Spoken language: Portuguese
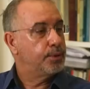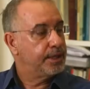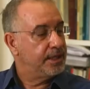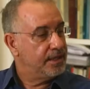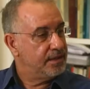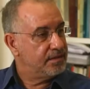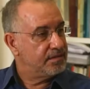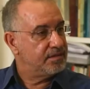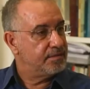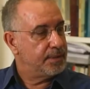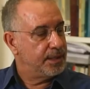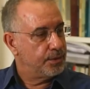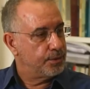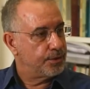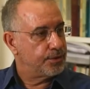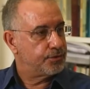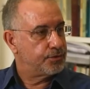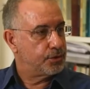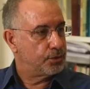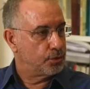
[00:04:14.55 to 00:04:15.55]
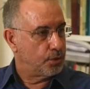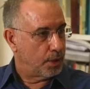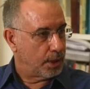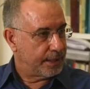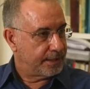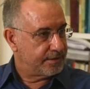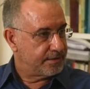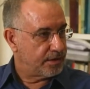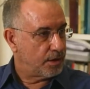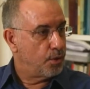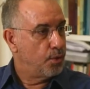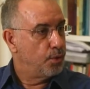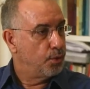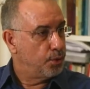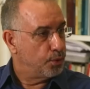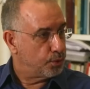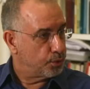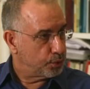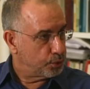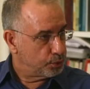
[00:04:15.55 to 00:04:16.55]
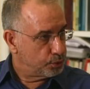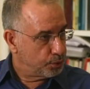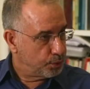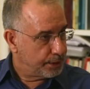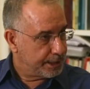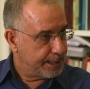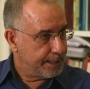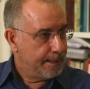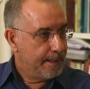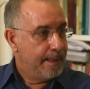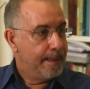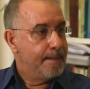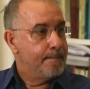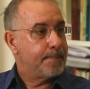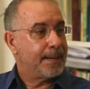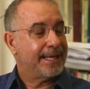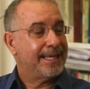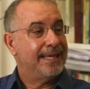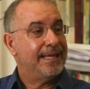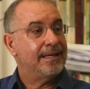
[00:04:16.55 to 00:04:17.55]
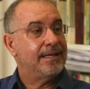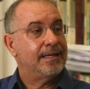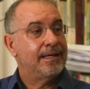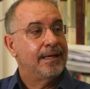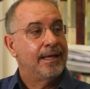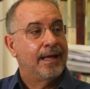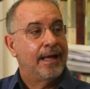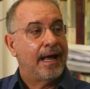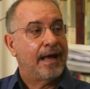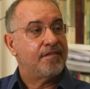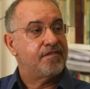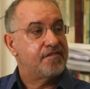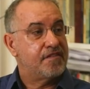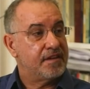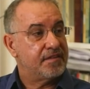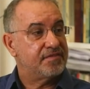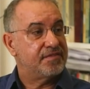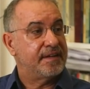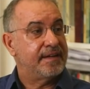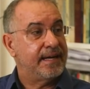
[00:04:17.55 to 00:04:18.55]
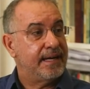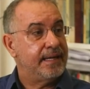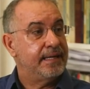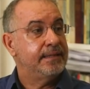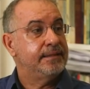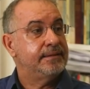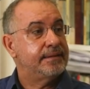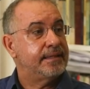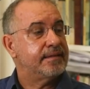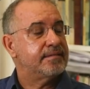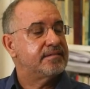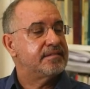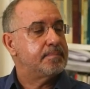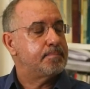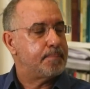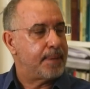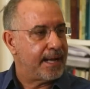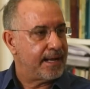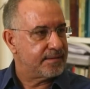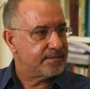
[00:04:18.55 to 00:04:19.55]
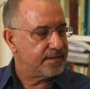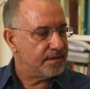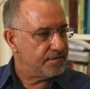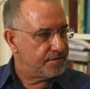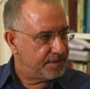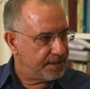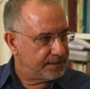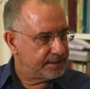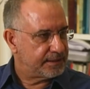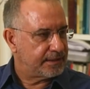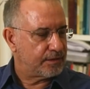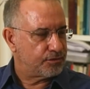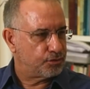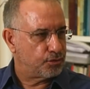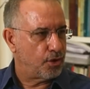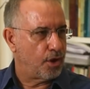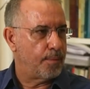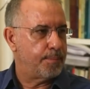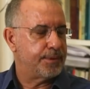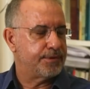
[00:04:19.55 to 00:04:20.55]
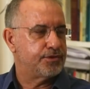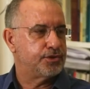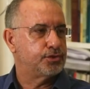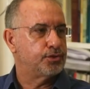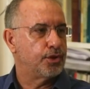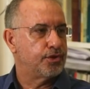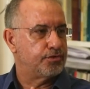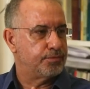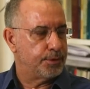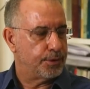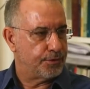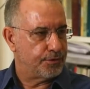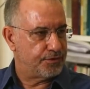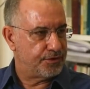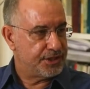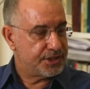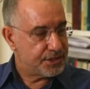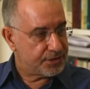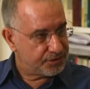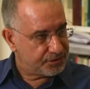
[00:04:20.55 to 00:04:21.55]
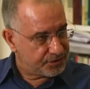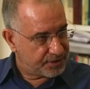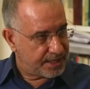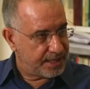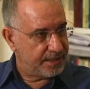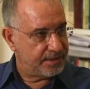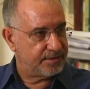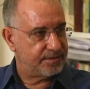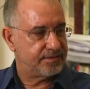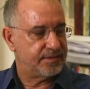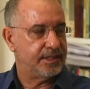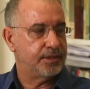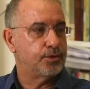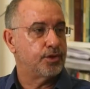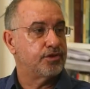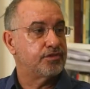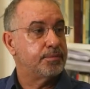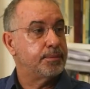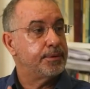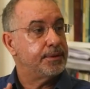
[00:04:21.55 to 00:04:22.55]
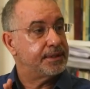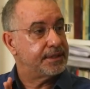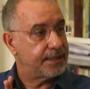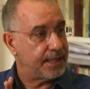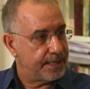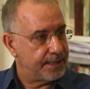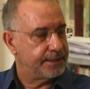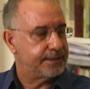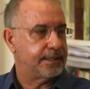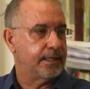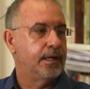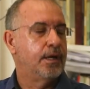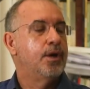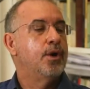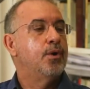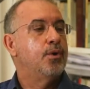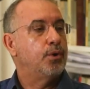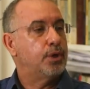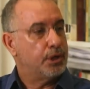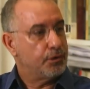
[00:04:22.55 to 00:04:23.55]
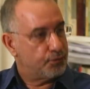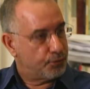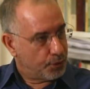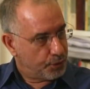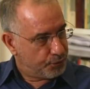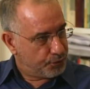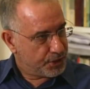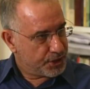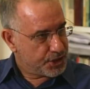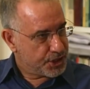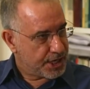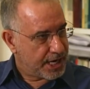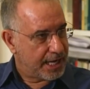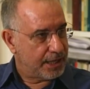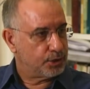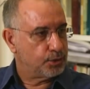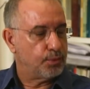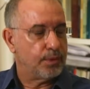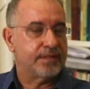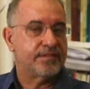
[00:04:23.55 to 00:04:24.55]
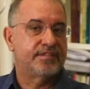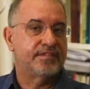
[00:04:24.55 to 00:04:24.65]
15 milhões de dólares ao Julio Grondona para que a FIFA antecipasse a venda das Copas de 2026 e 2030, 2030, o que foi fechado com a